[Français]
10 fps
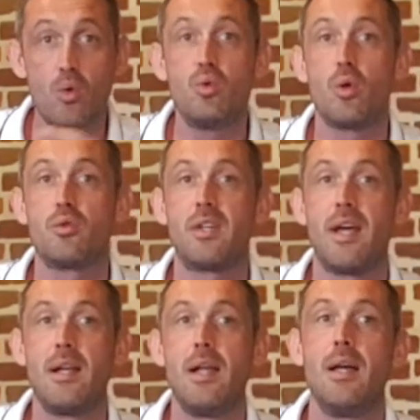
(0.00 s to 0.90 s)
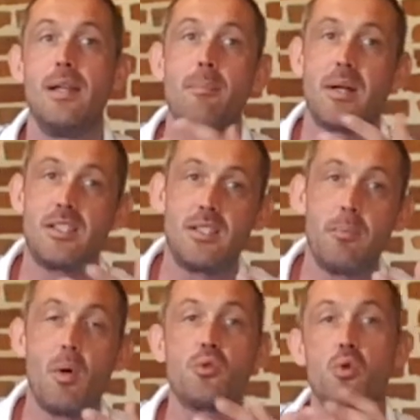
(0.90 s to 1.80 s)
au cours duquel les
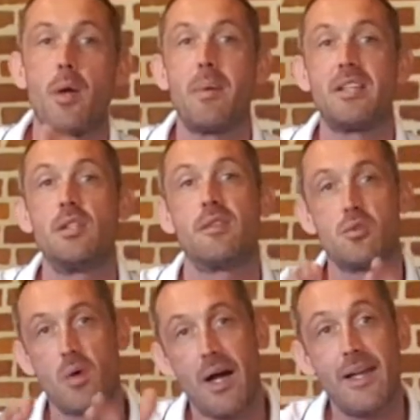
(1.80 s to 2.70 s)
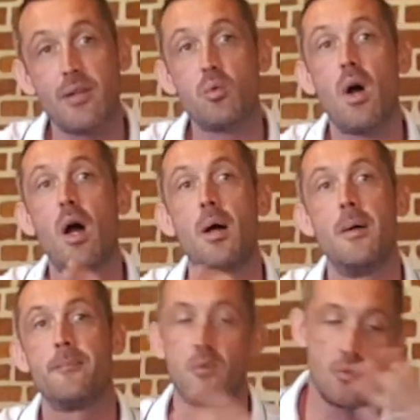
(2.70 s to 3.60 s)
participants sont répartis de façon aléatoire
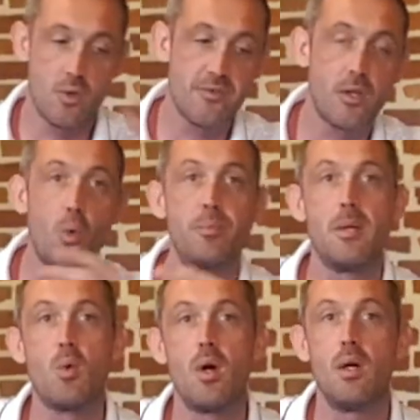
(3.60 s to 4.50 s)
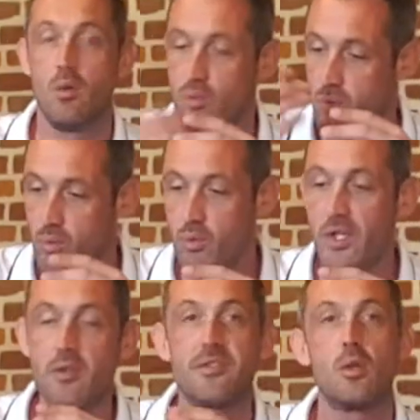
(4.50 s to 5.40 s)
dans un groupe témoin
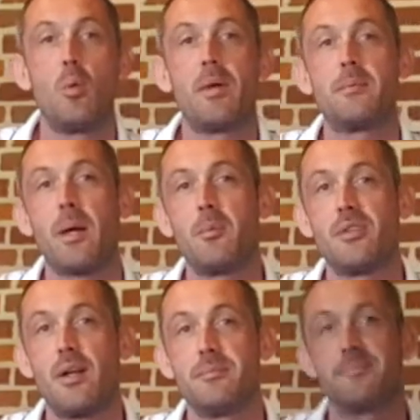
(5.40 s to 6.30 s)
et dans un groupe expérimental.